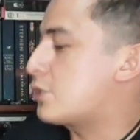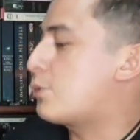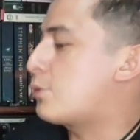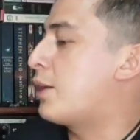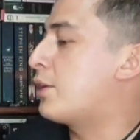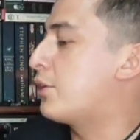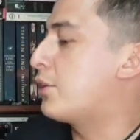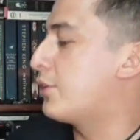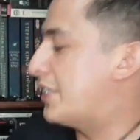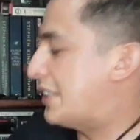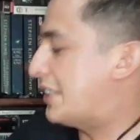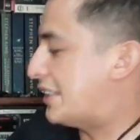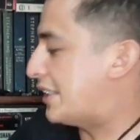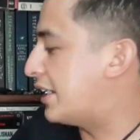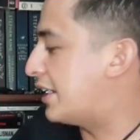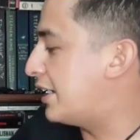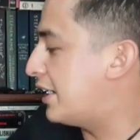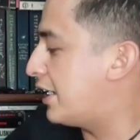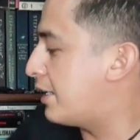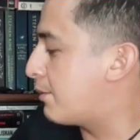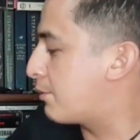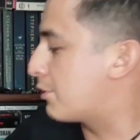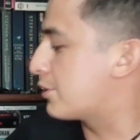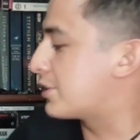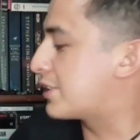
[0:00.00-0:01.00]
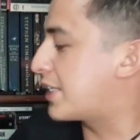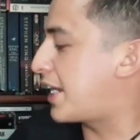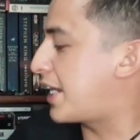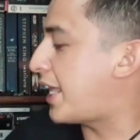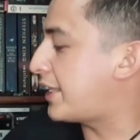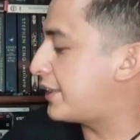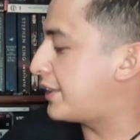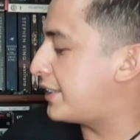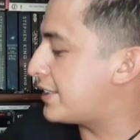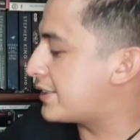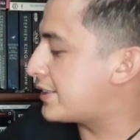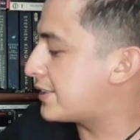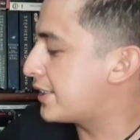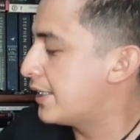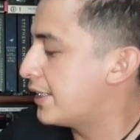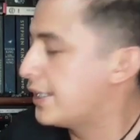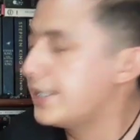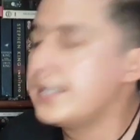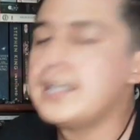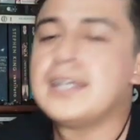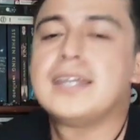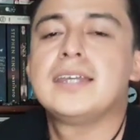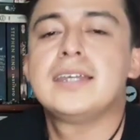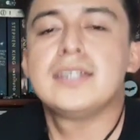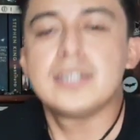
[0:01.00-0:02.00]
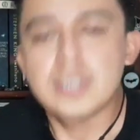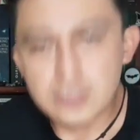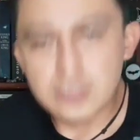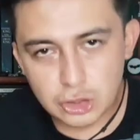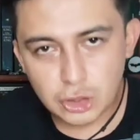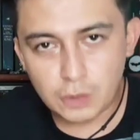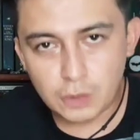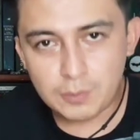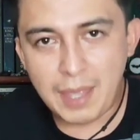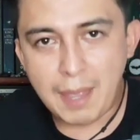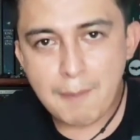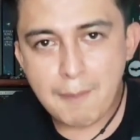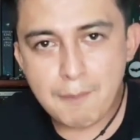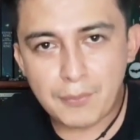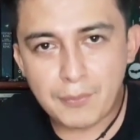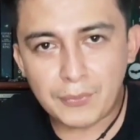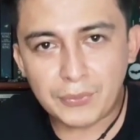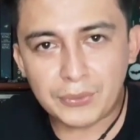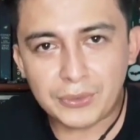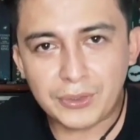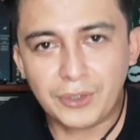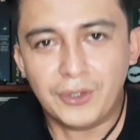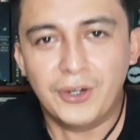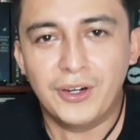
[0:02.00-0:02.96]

Cuando dicen libros gratis, yo me apunto.